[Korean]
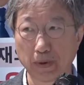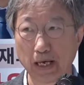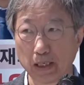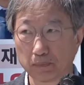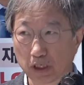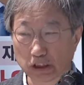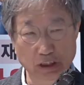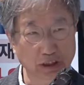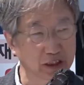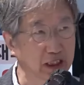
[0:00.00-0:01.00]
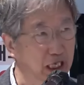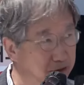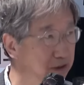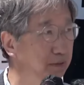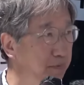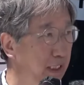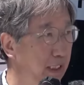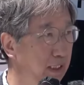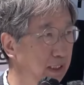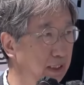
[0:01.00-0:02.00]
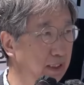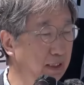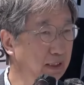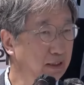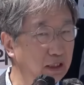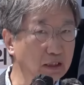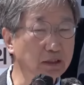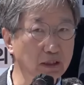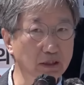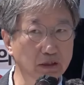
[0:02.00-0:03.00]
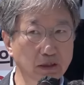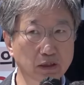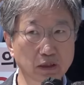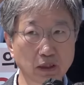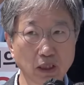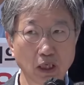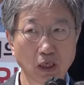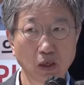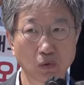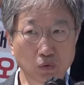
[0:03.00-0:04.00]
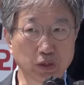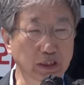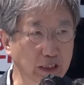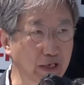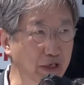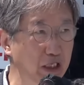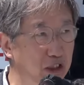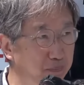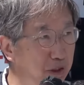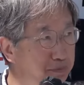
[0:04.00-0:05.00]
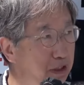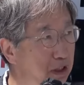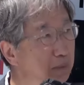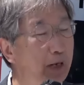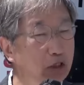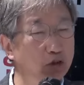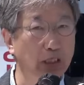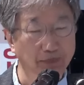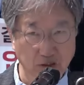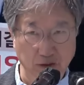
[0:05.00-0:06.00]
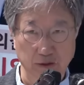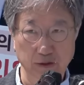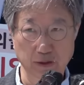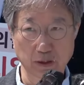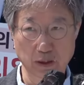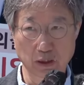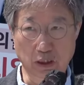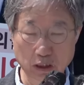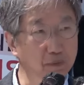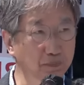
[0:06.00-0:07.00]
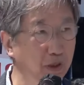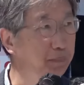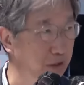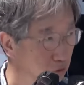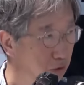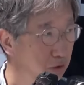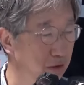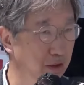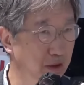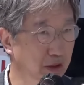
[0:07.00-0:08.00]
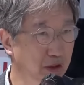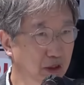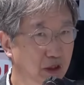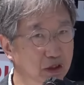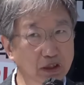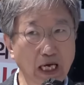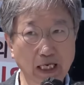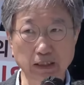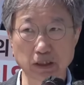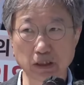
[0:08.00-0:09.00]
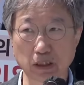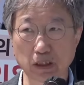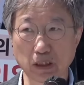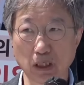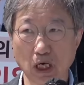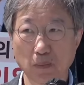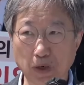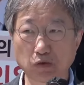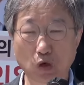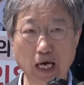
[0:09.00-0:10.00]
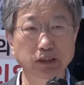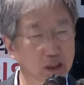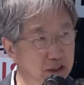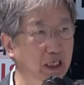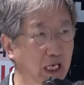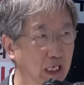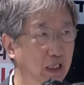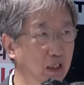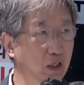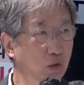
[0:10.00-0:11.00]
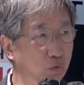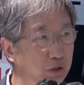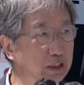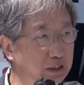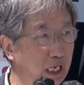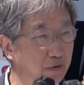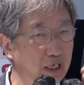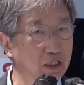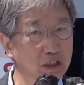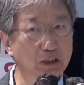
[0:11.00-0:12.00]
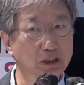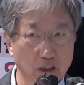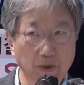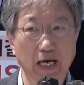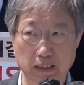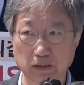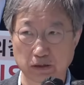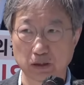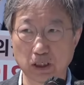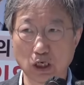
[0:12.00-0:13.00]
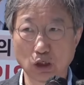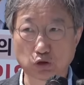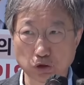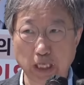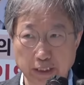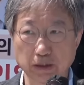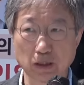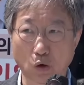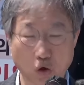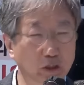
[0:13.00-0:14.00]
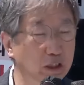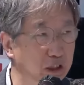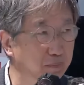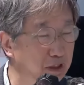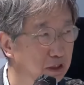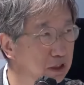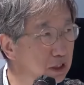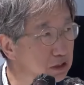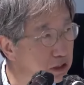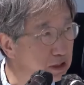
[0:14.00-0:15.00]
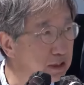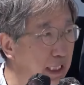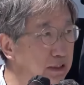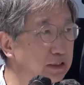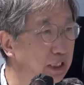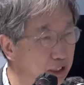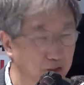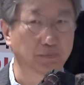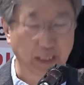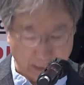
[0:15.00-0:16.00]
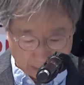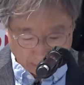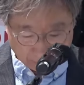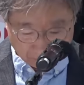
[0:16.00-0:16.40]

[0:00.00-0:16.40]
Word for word: 법에 그치지 않습니다. 그것은 우리 사회의 법치를 바로잡는 그런 법이고 더 나아가서 법과 정의가 우리 사회를 지배하는 주된 골격임을 선언하는 행위입니다.